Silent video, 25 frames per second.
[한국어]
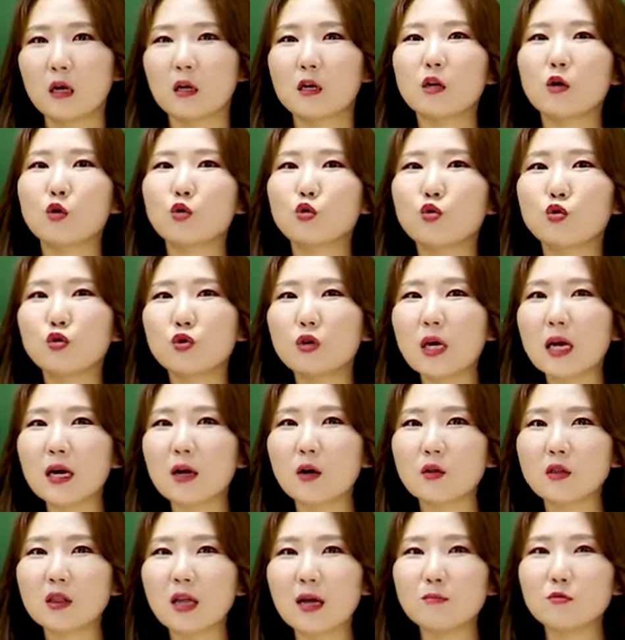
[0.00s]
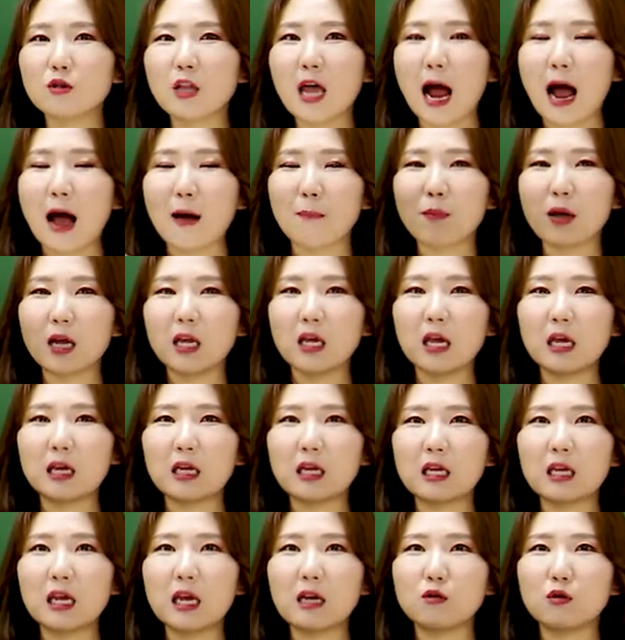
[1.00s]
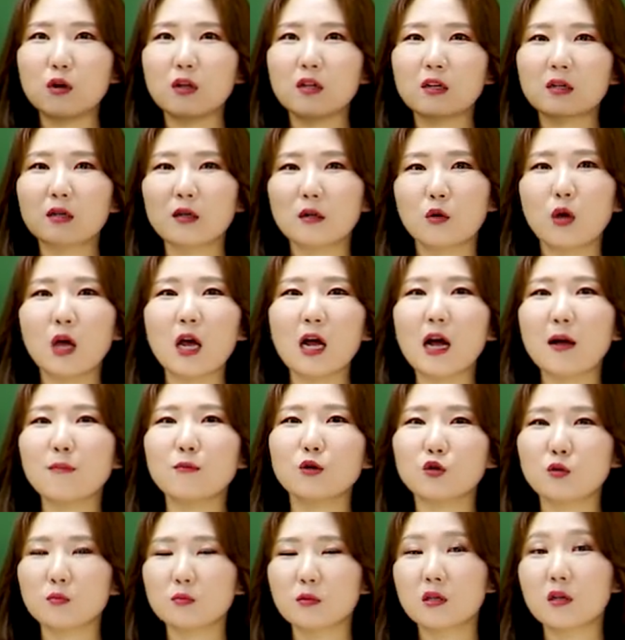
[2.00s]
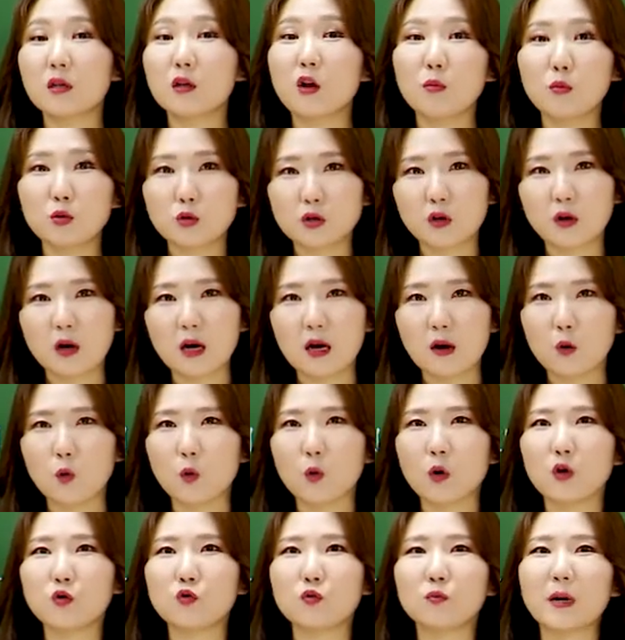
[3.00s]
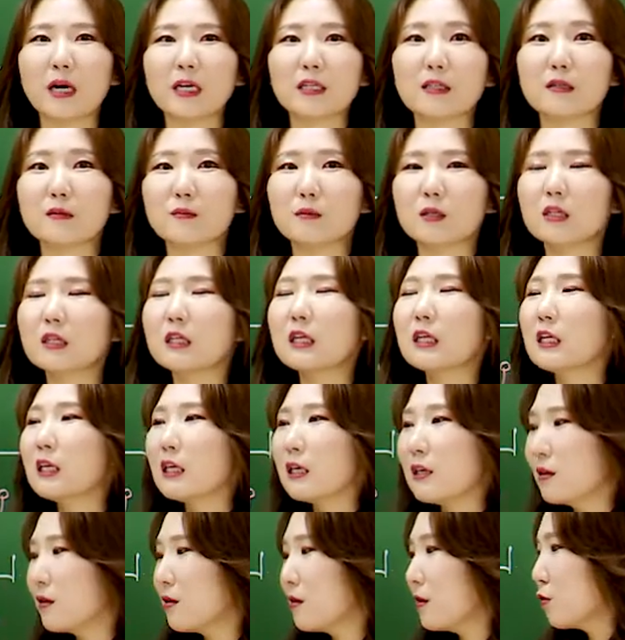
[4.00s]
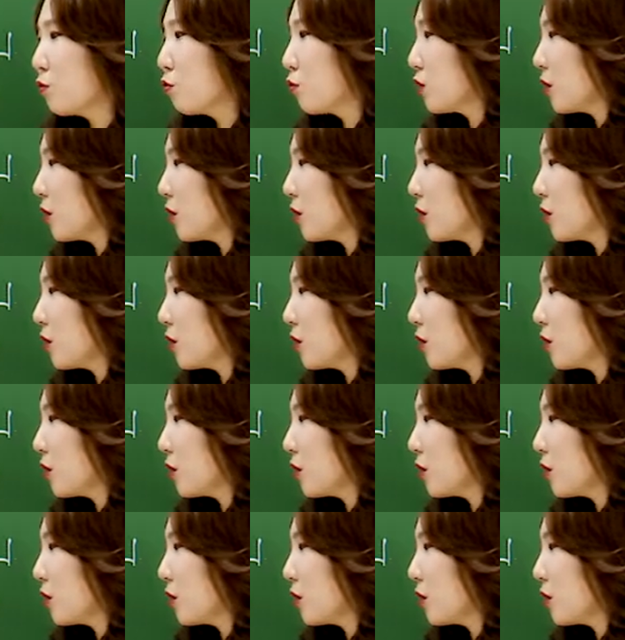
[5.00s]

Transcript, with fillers: 그리고 뒤에 것 때문에 앞에 게 이해되는 그 쾌감을 좀 느껴보셔라. 그렇게 좀 말씀을 드리고